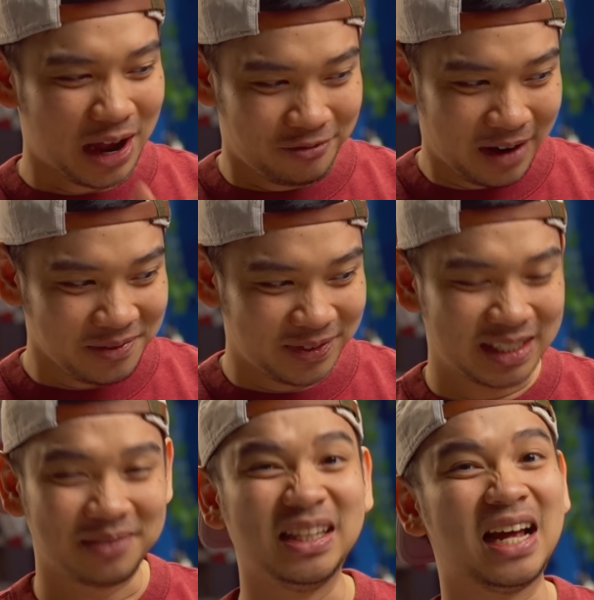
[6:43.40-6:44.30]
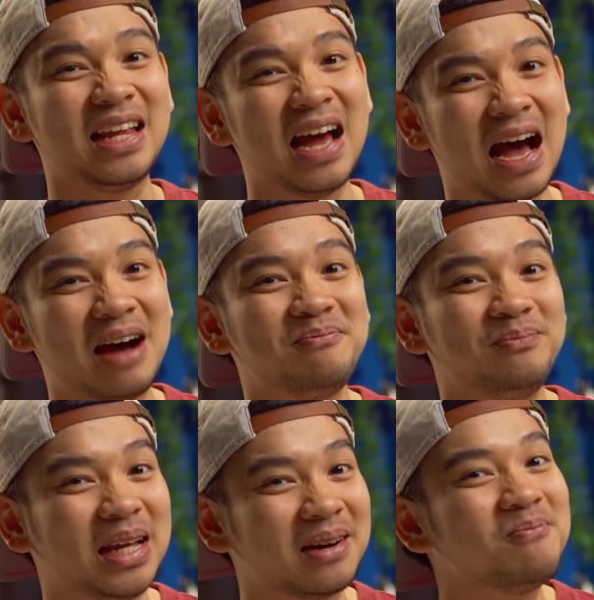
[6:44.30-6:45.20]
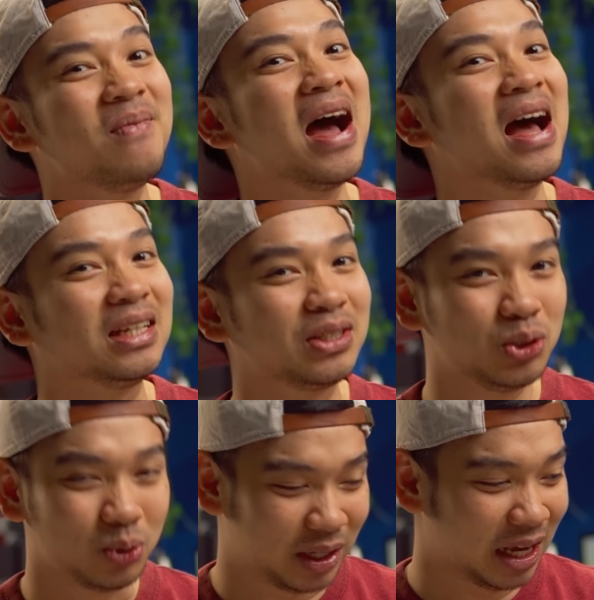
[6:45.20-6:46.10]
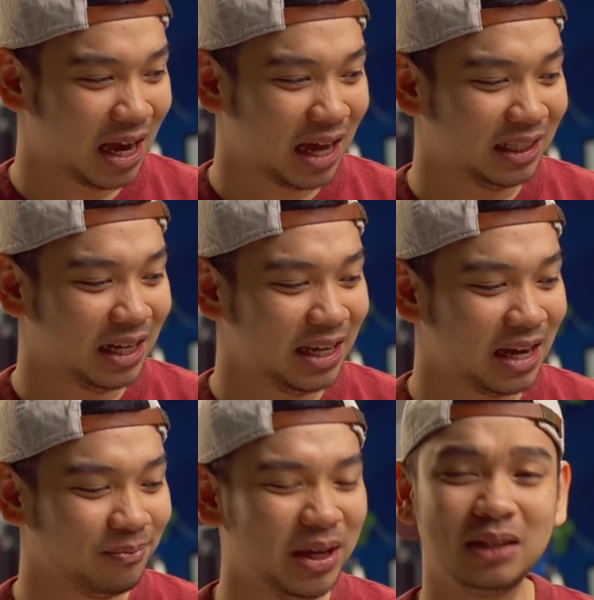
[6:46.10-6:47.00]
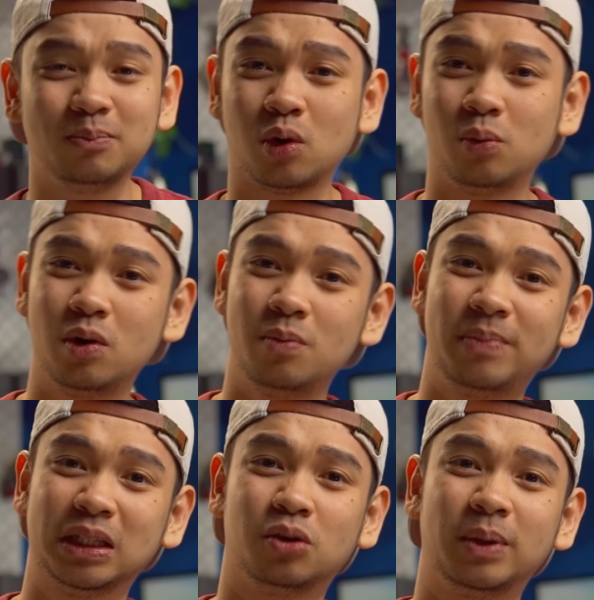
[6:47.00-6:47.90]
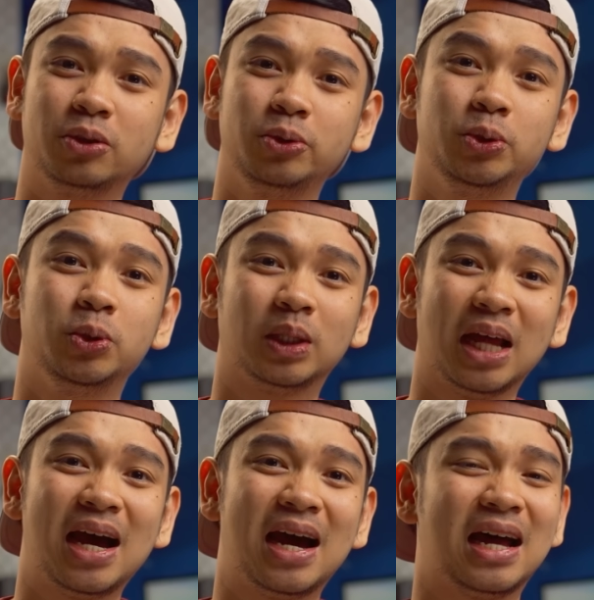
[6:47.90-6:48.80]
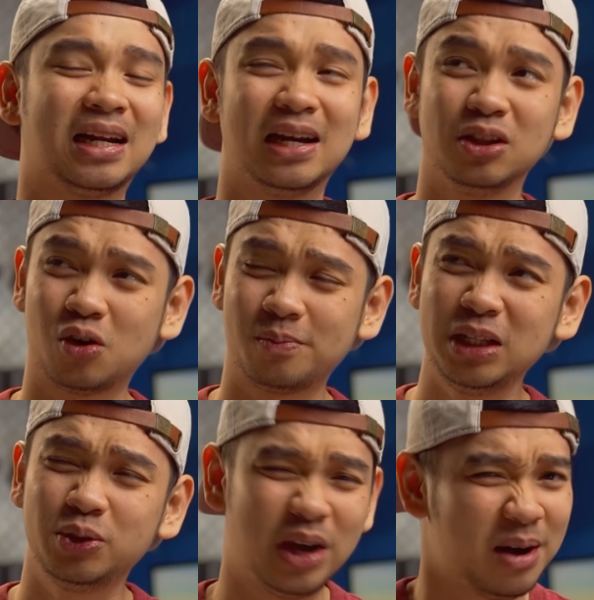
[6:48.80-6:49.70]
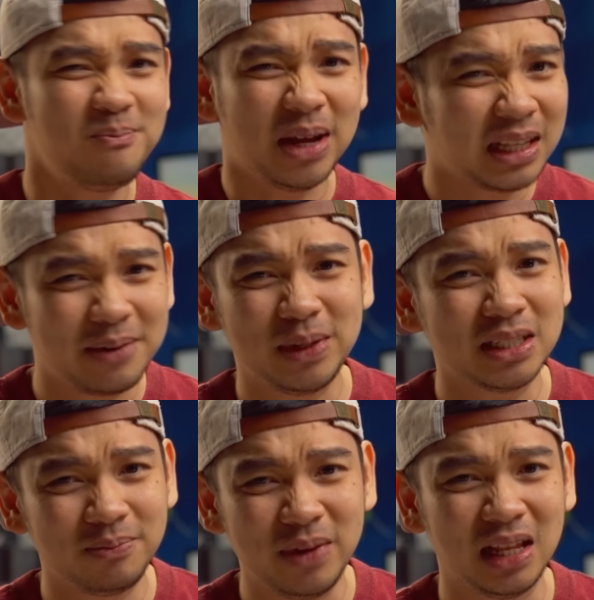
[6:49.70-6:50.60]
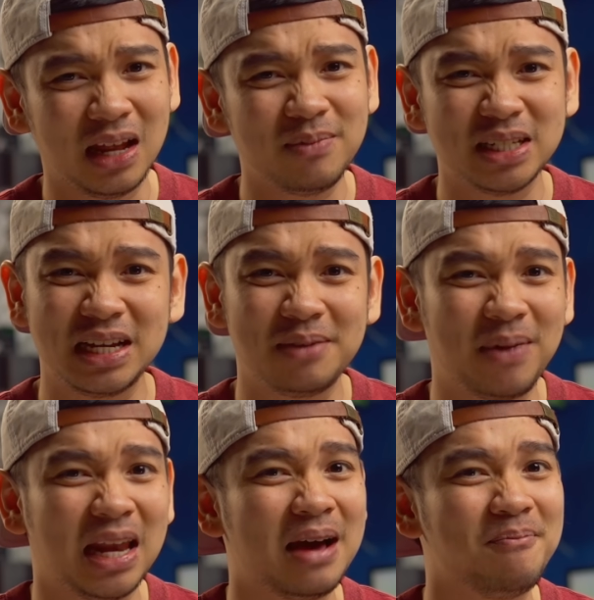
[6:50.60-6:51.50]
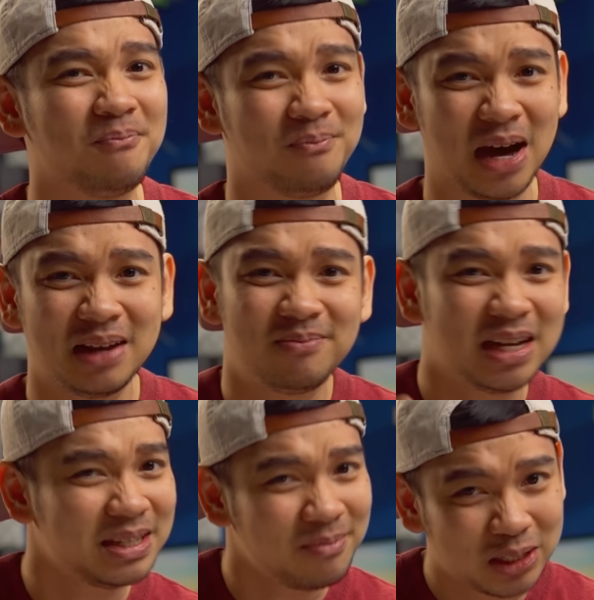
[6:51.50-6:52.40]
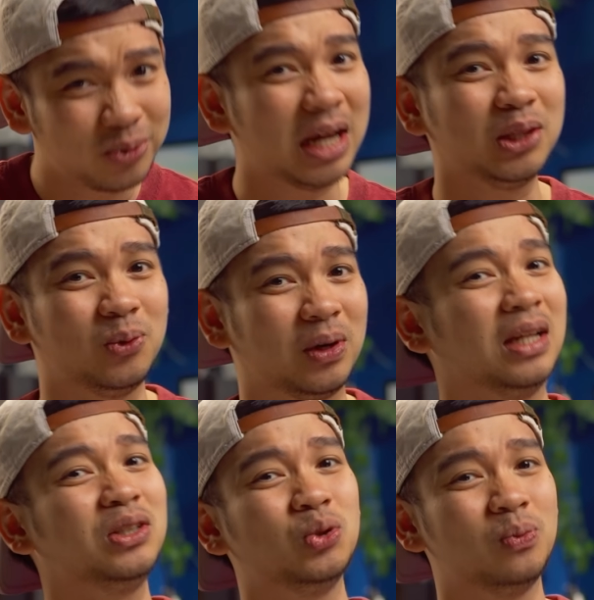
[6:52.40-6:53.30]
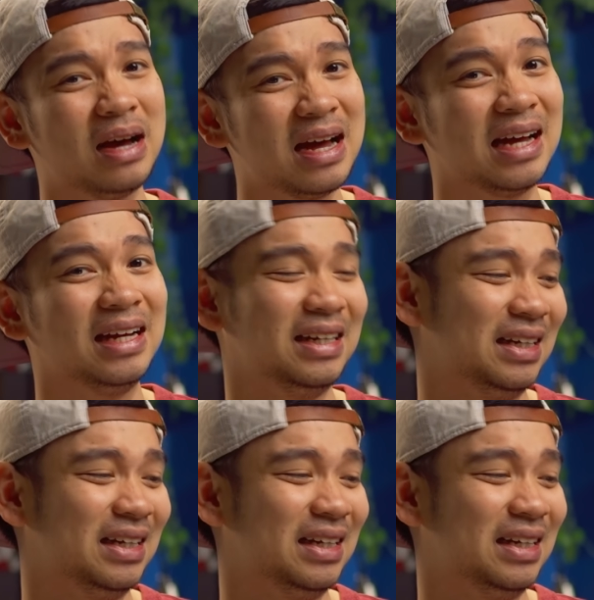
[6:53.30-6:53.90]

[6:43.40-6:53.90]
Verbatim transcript: F5 sebenarnya hampir mah masuk ya. Ada yang bikin promo 4,7 juta, harga normal juga 4.9 masih kepala 4, masih masuk aturan. Cuma